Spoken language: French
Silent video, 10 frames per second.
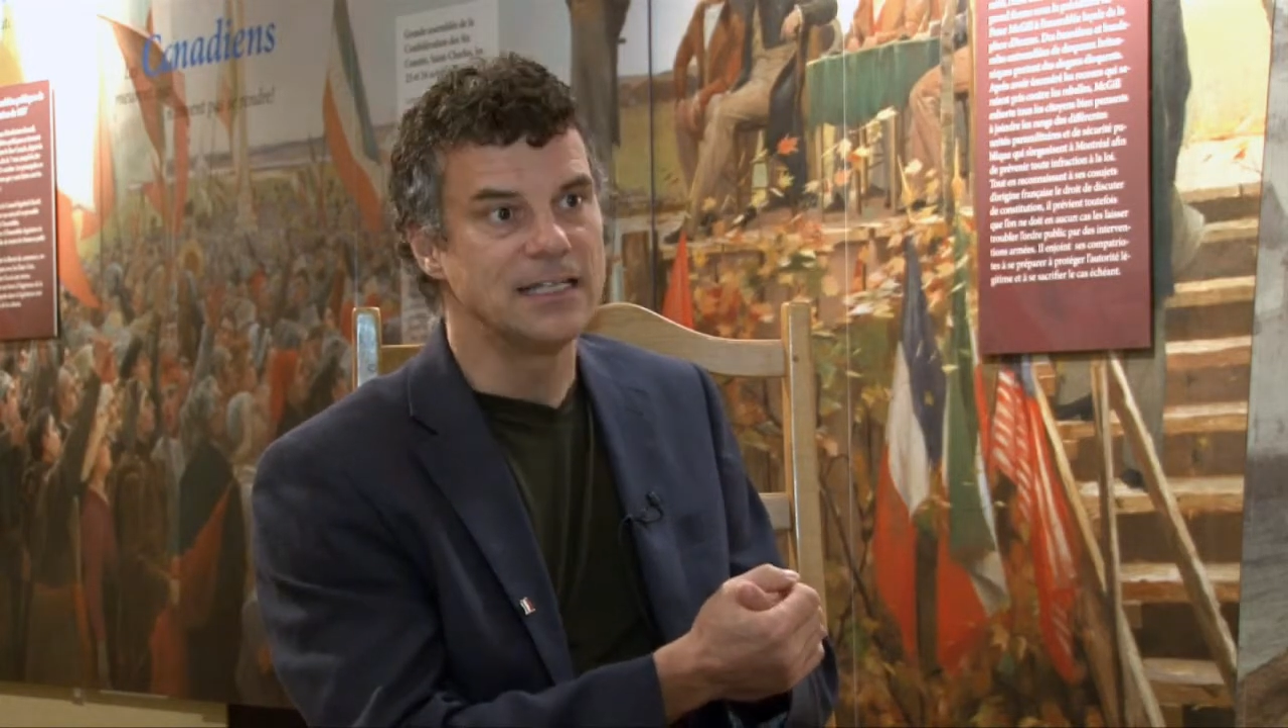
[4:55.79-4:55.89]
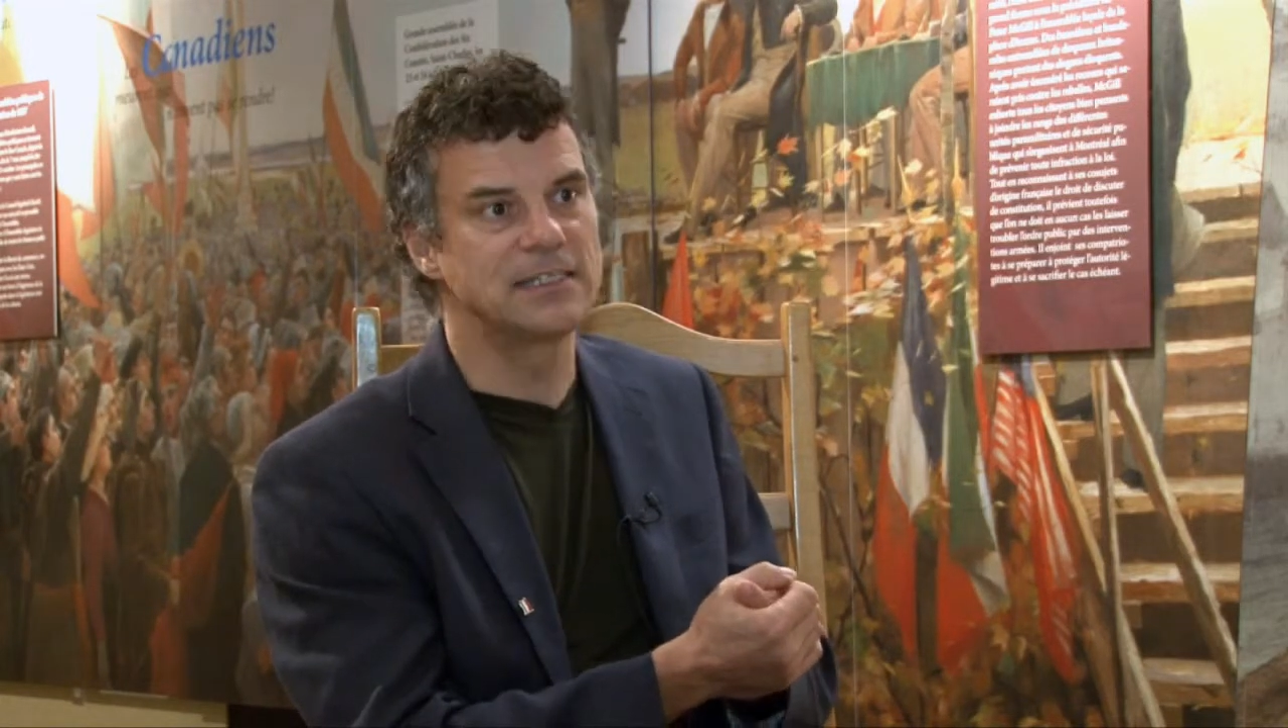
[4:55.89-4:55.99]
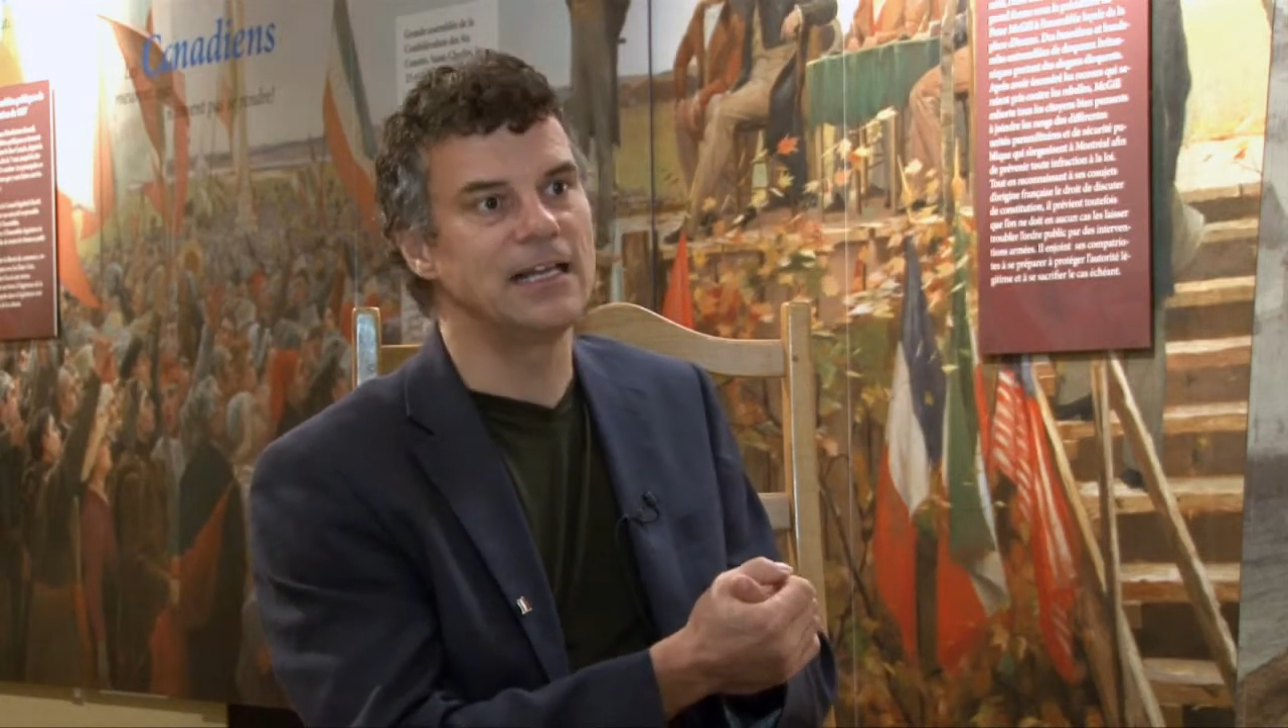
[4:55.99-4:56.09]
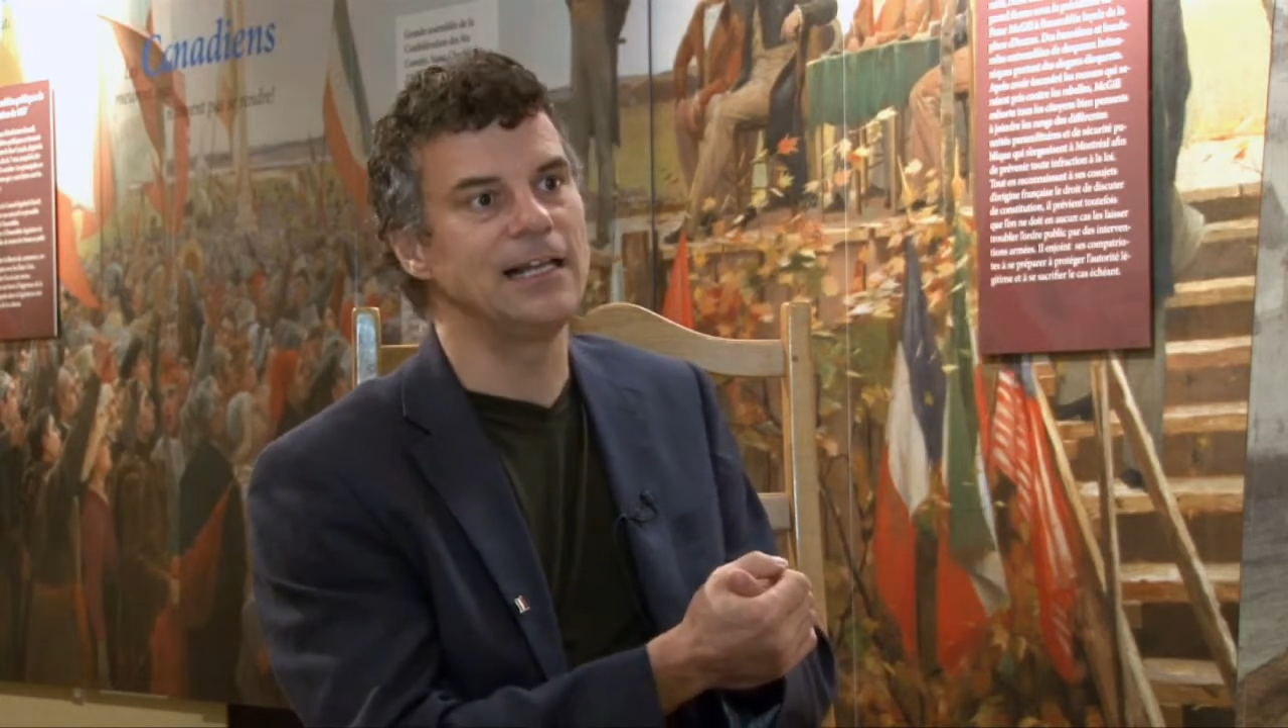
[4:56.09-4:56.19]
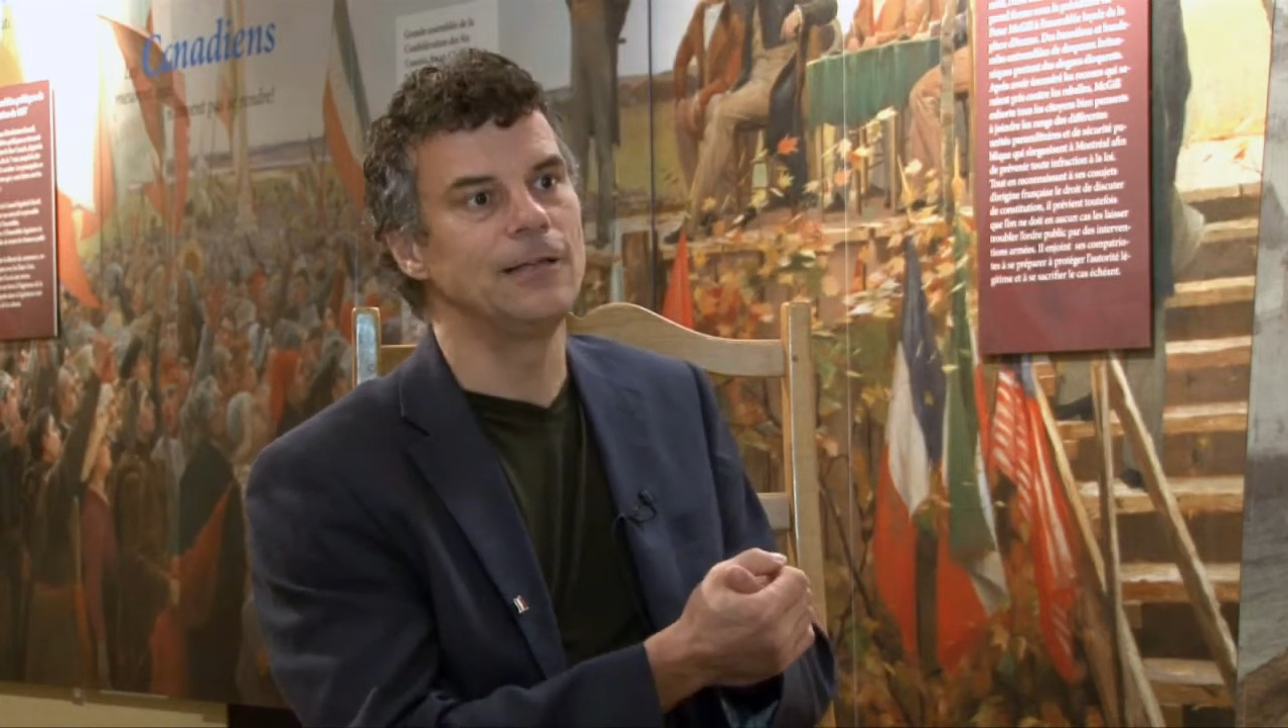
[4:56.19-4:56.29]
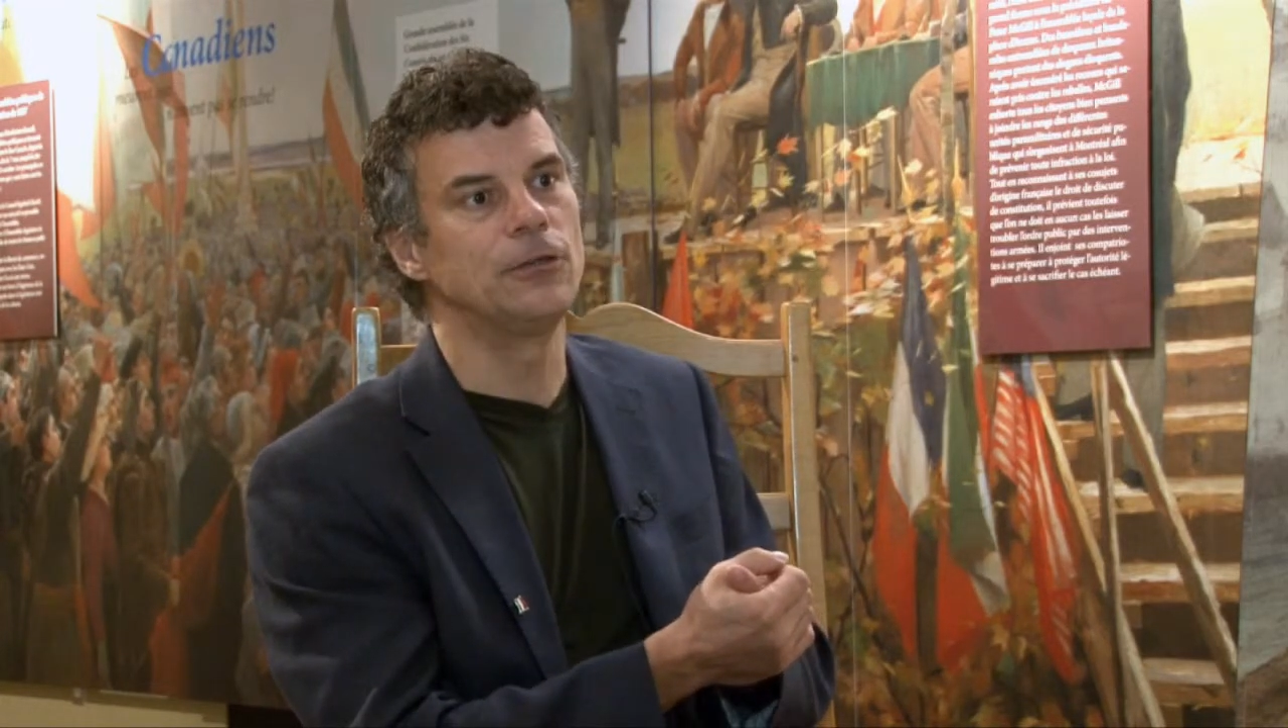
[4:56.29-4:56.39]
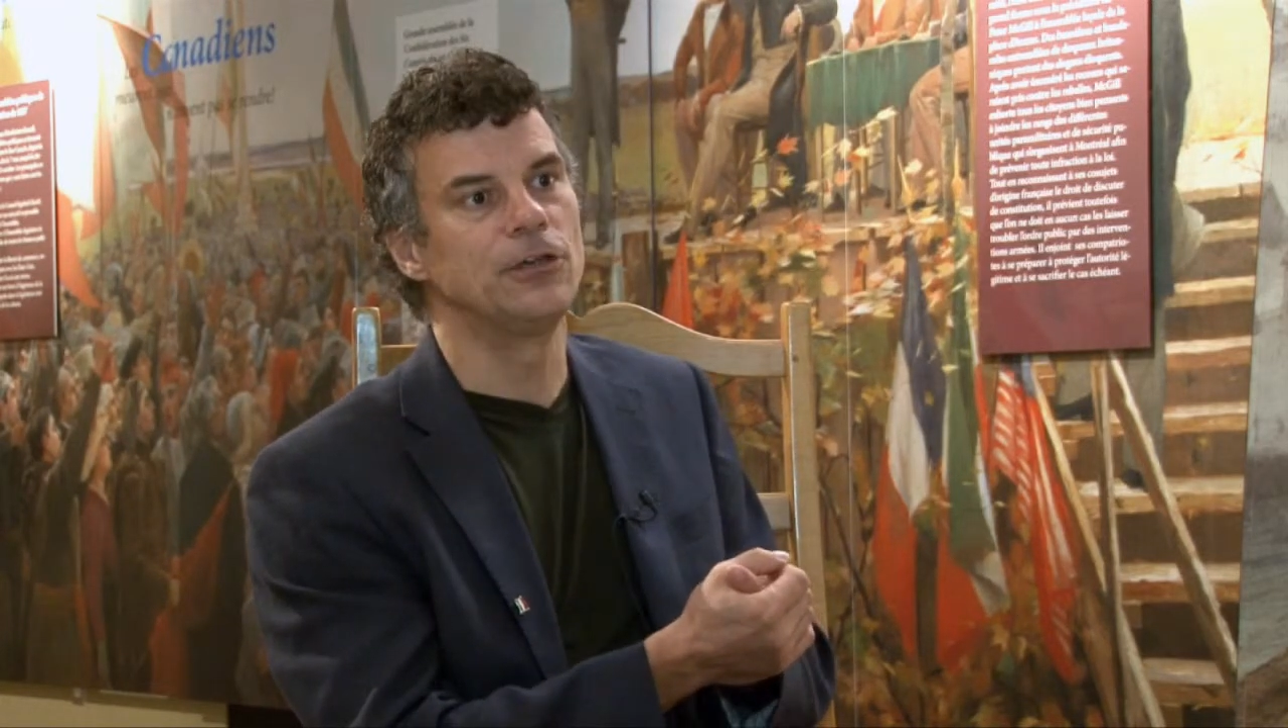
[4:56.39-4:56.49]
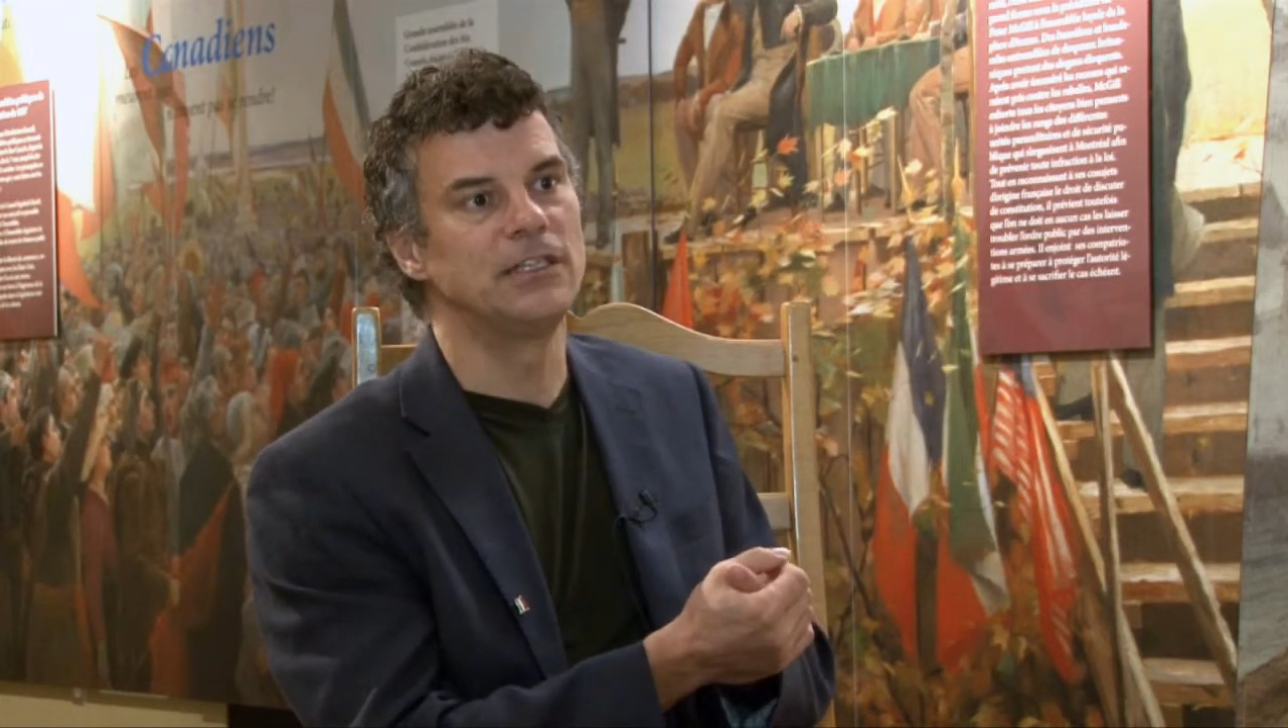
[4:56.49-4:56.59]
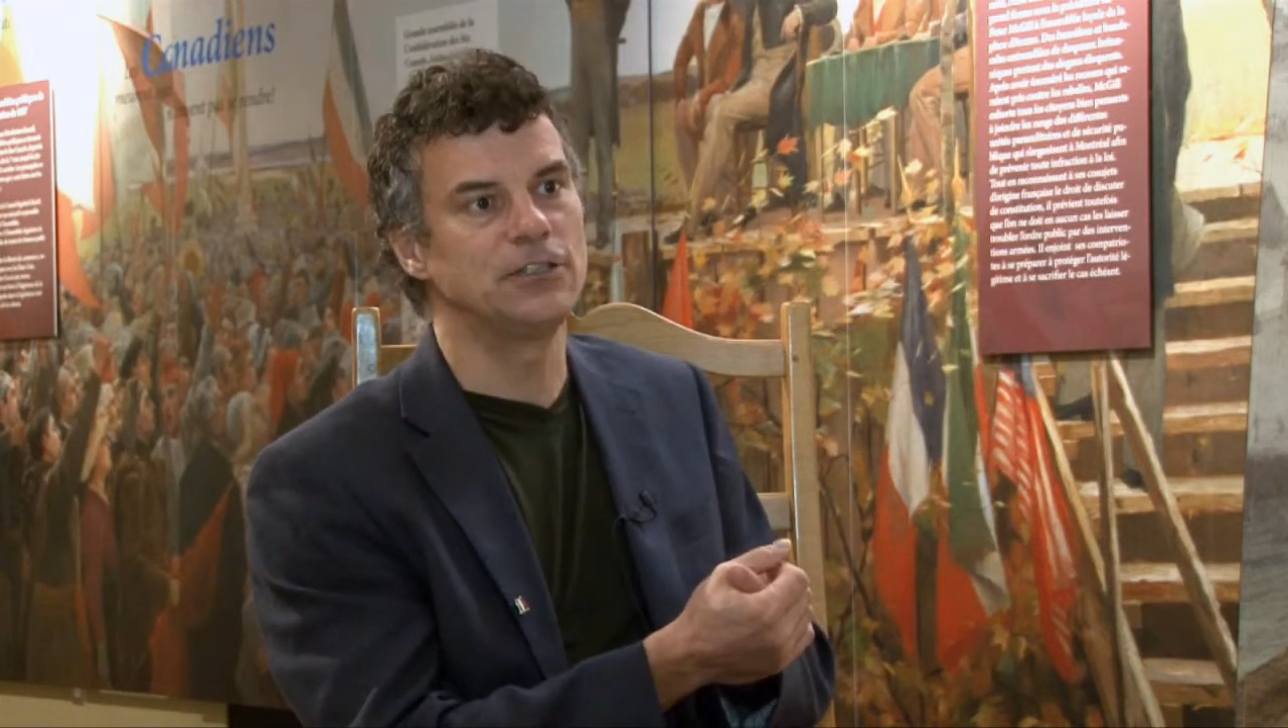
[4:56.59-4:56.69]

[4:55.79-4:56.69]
celle de